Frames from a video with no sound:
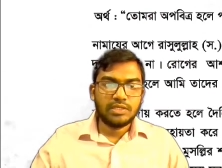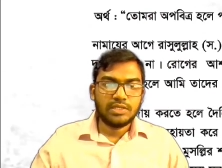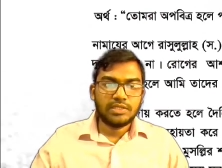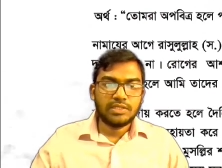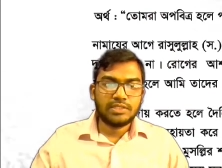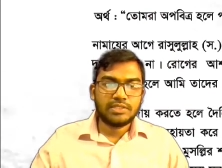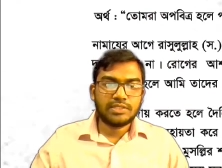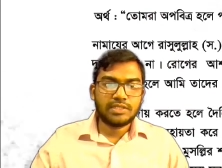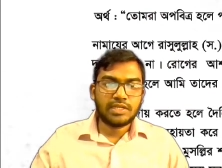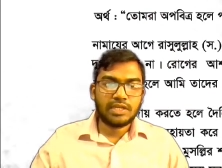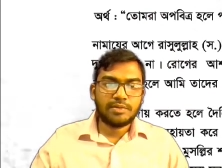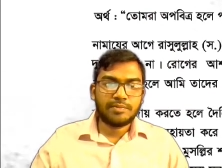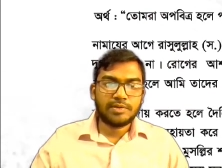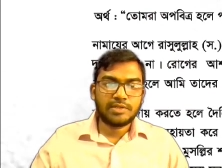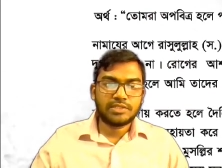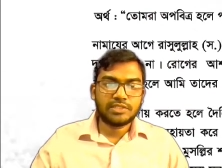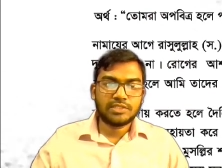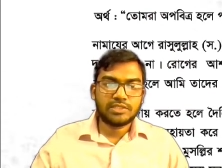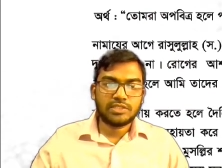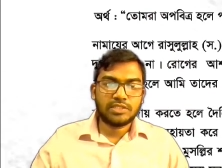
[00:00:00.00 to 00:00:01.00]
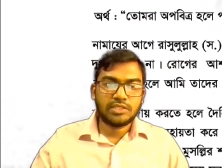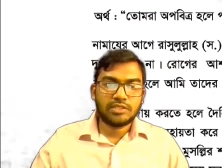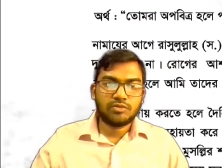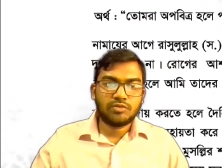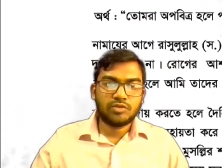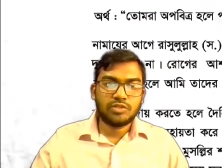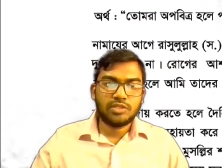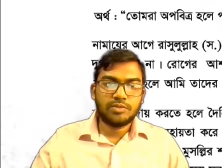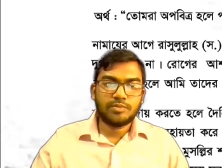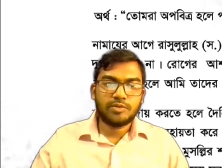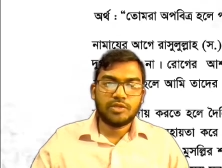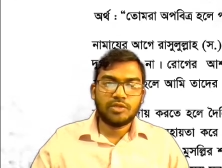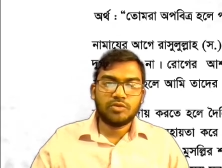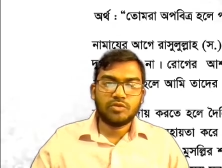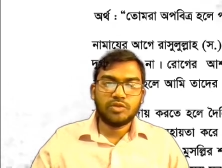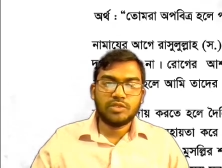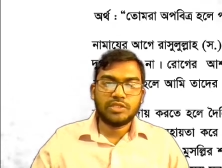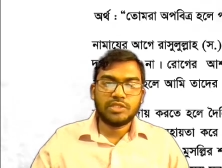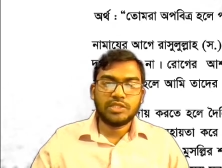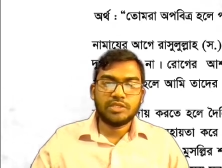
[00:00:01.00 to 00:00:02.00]
নিচে নামাজের কতিপয়
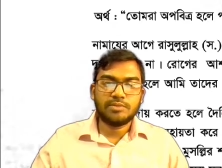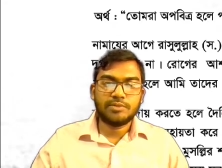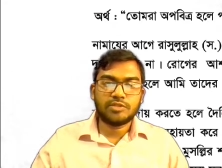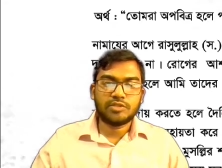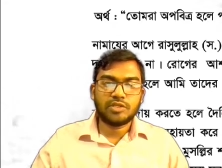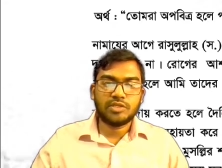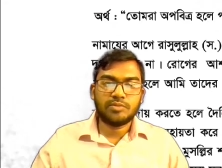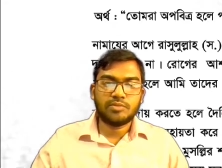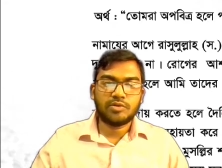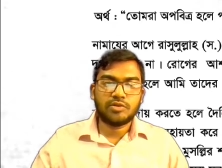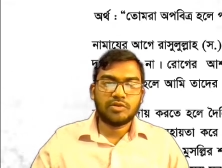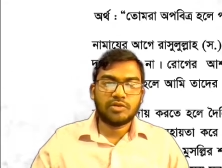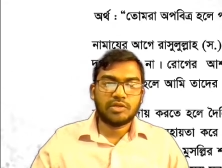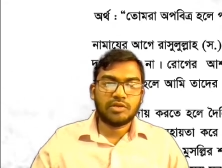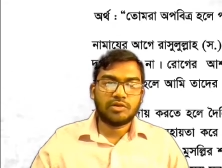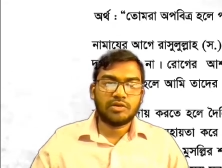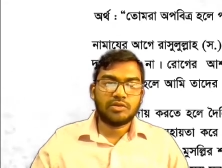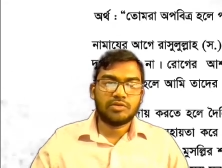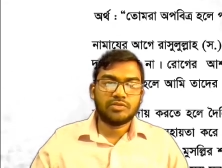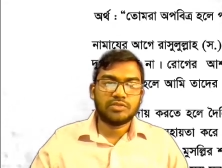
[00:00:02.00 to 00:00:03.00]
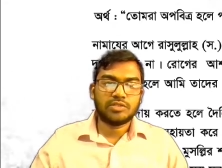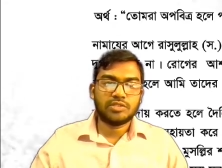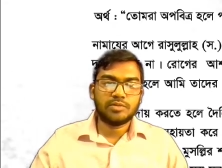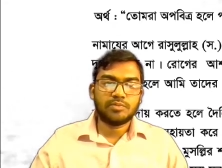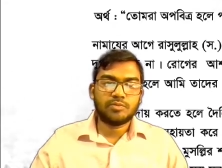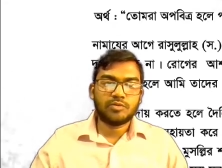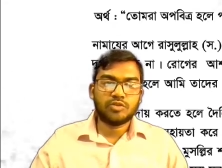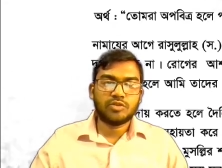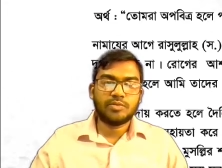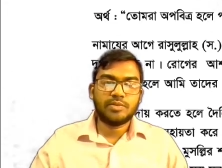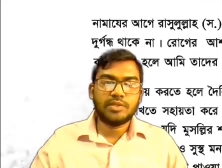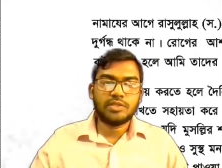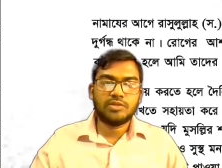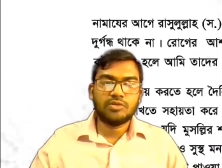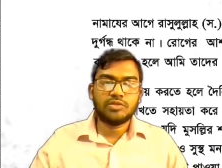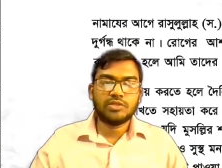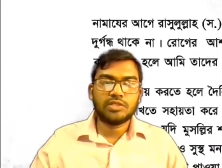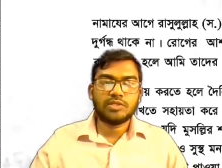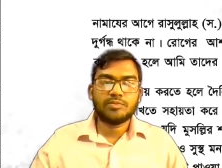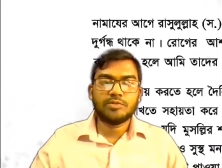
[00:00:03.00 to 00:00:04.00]
নৈতিক বিষয় বর্ণনা করা হচ্ছে প্রথমেই
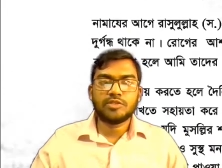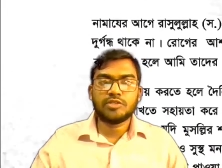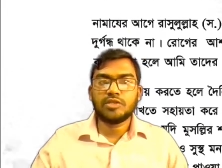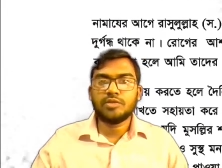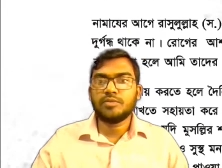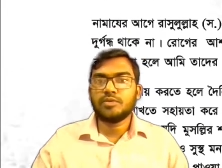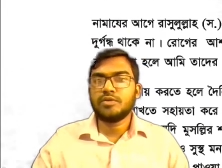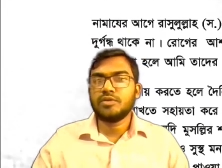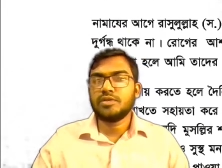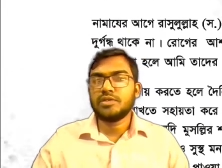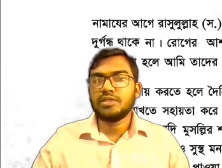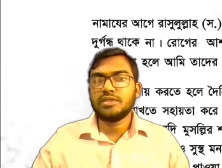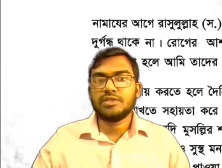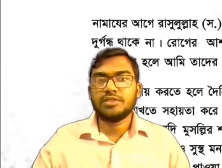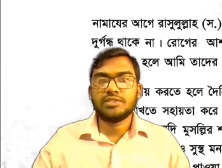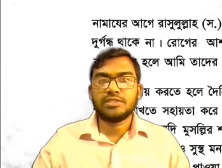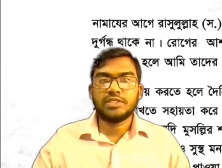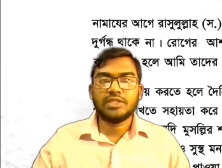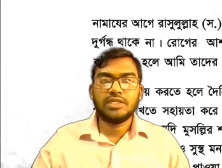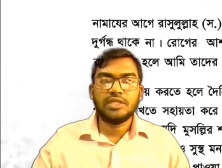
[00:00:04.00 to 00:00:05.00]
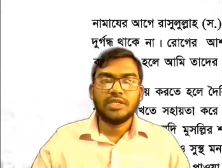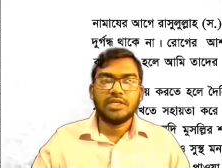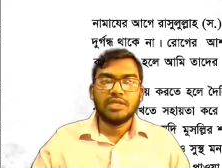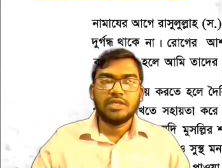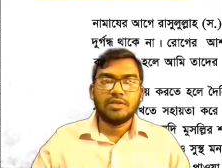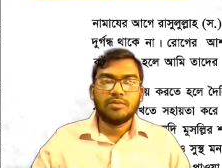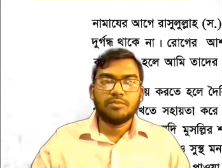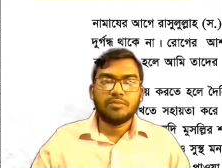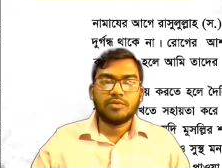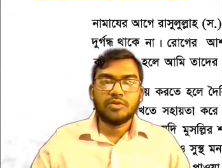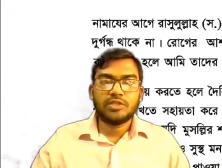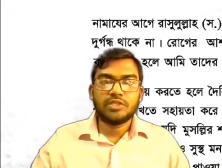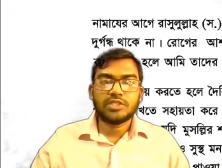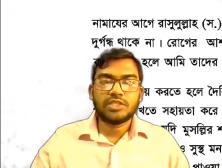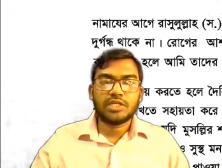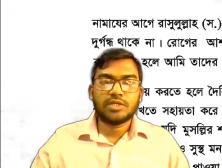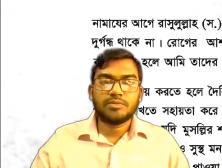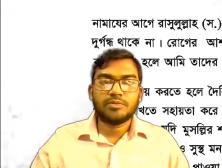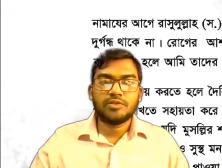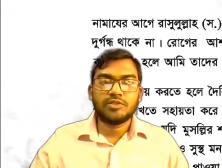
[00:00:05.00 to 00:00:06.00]
নৈতিক বিষয় বর্ণনা দেওয়া হচ্ছে
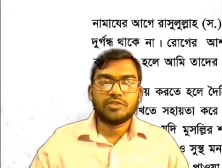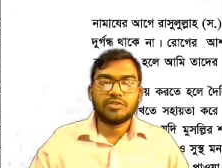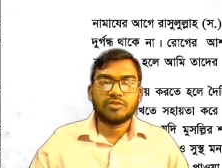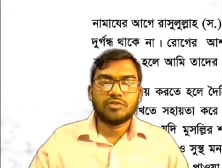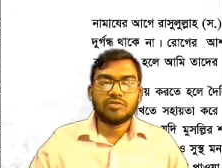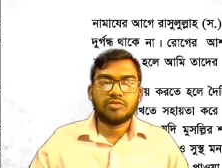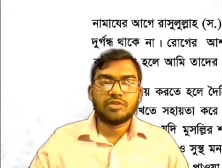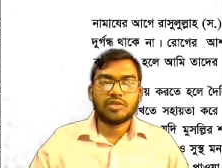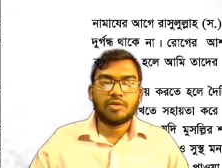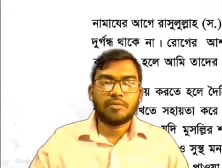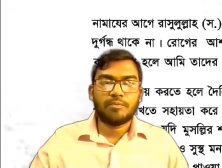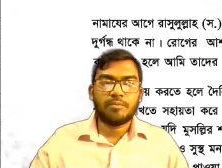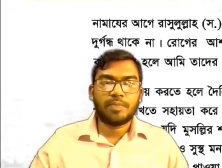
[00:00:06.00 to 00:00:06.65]
পরিষ্কার পরিচ্ছন্নতা